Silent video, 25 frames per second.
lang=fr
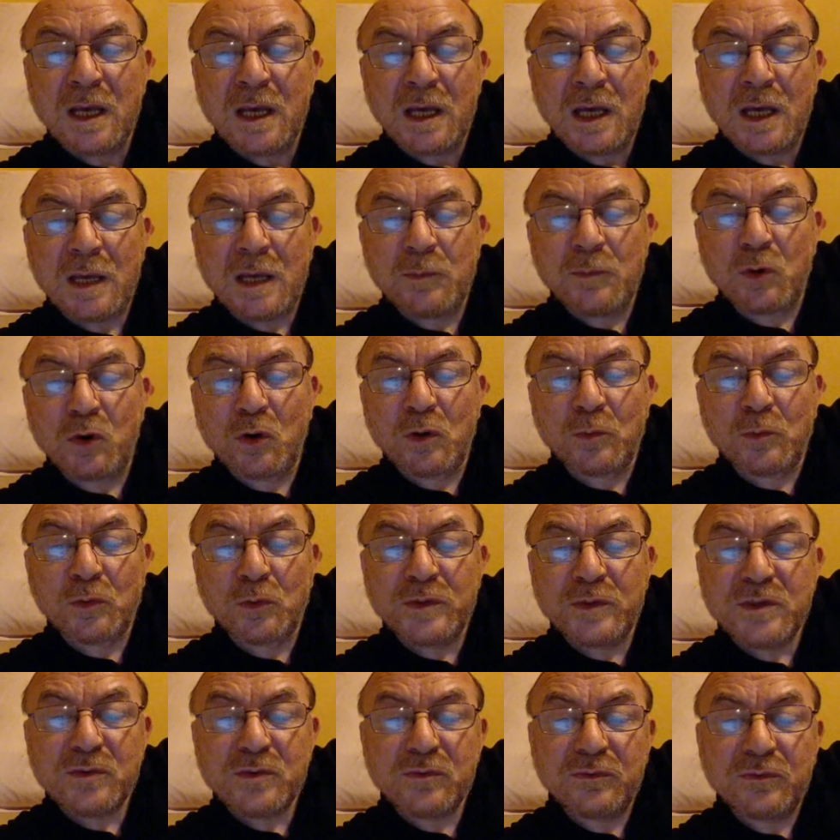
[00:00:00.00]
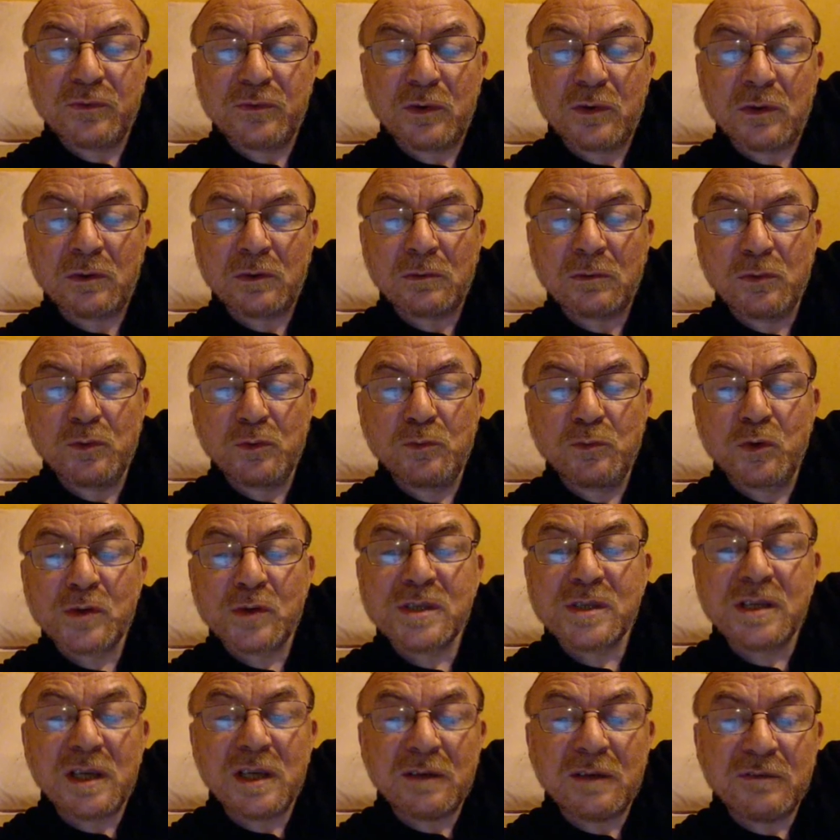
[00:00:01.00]
Et bon, comme on dit souvent, l'humour
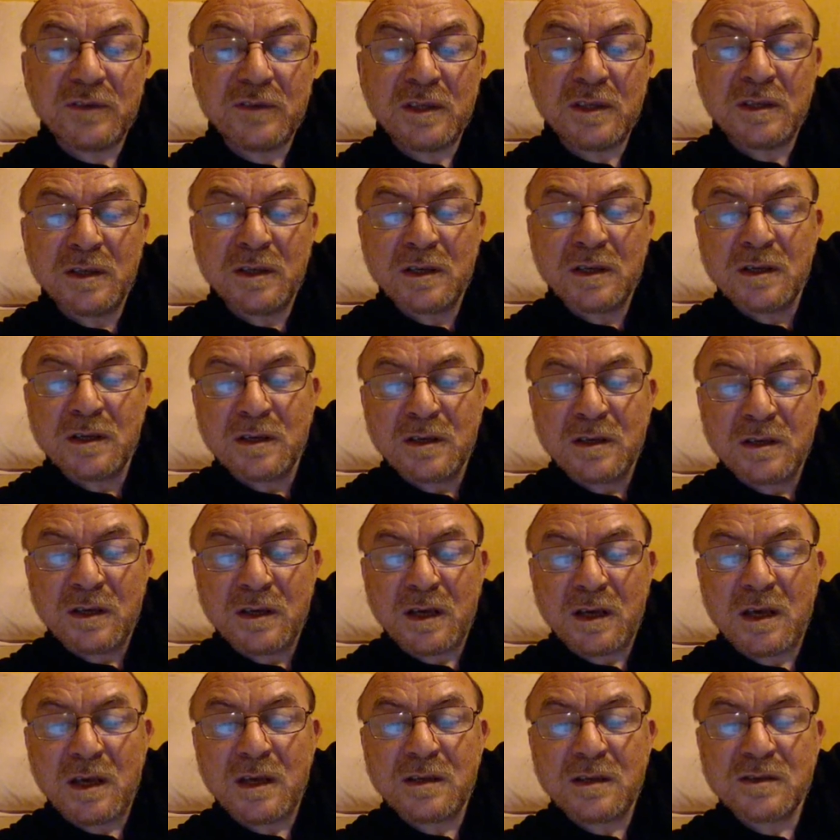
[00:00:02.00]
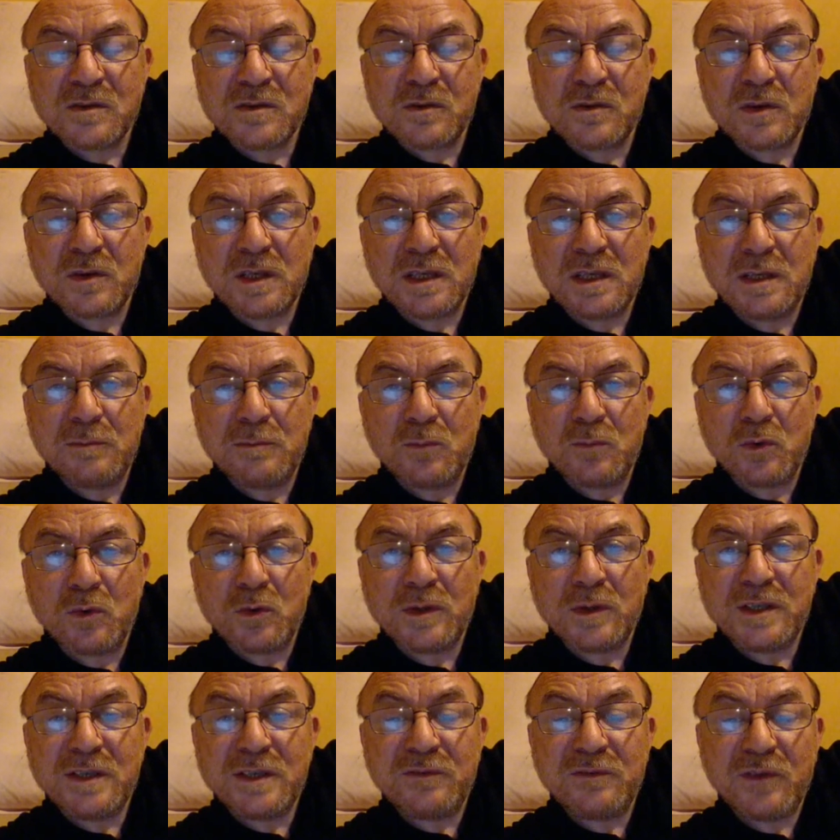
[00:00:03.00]
c'est la vie, et ce qui
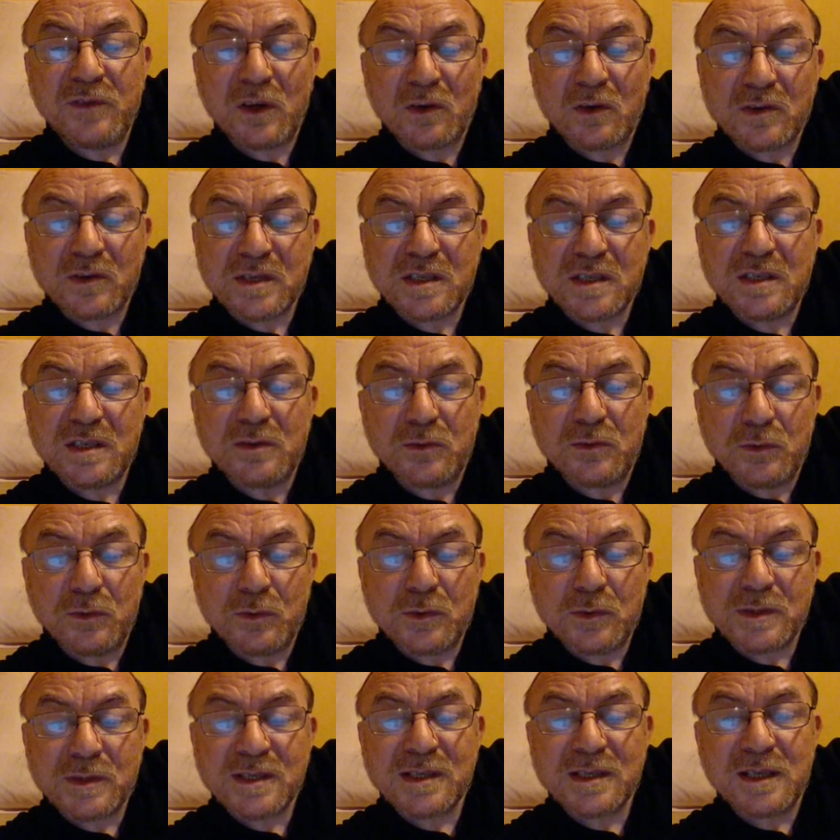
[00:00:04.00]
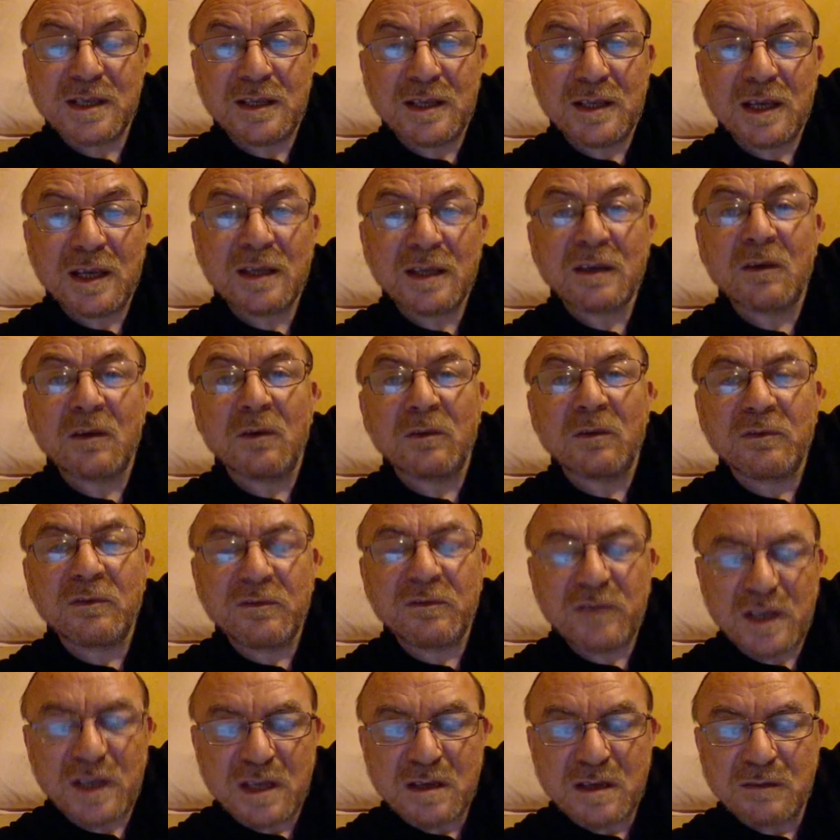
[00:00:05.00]
me différencie d'eux, c'est d'être en
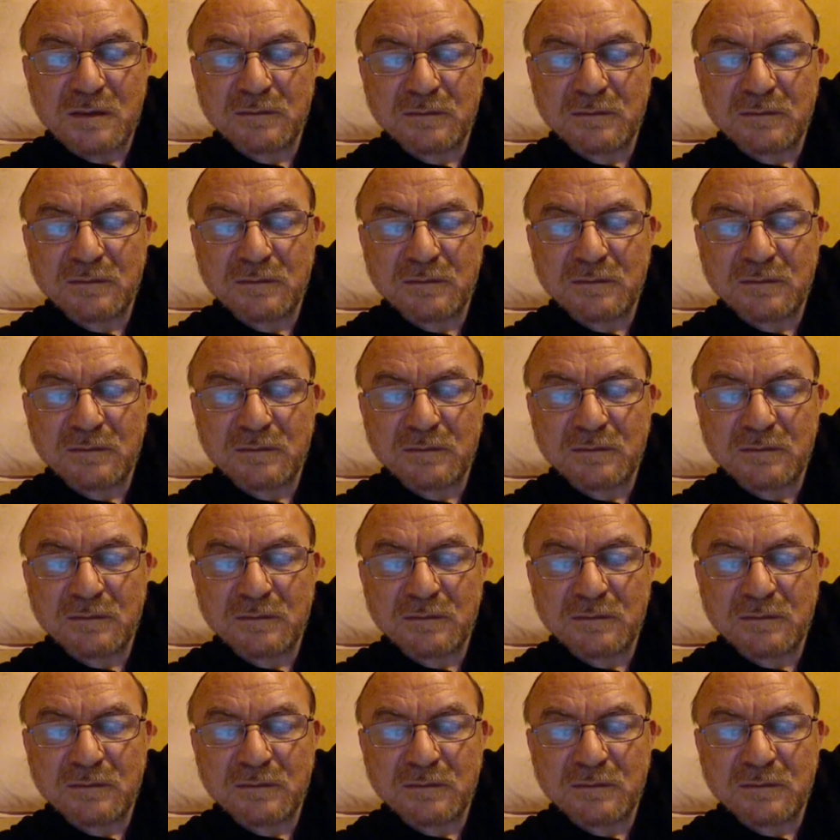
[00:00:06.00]
vie.